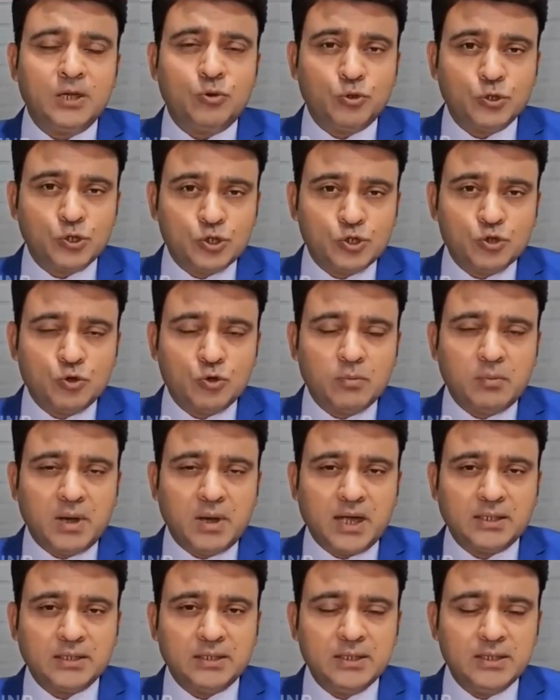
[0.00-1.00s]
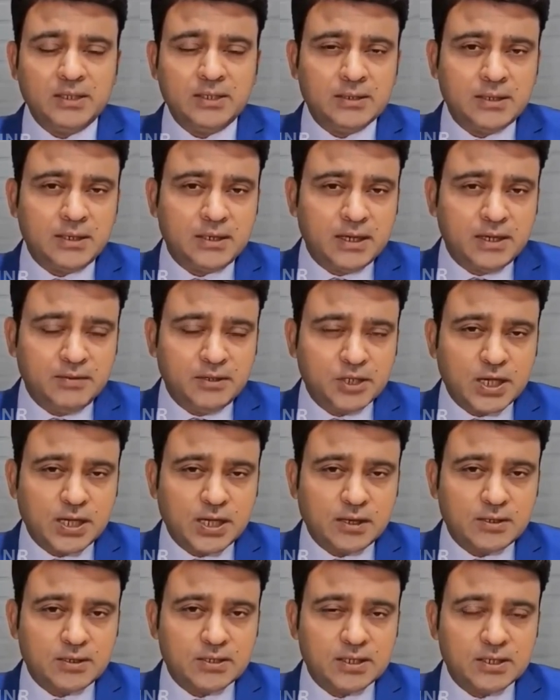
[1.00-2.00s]
कुछ जो भारतीय टीवी
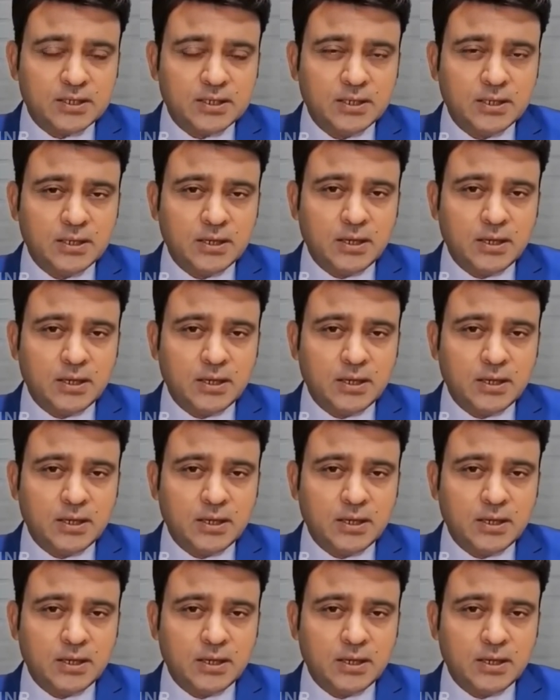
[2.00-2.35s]
चैनल्स हैं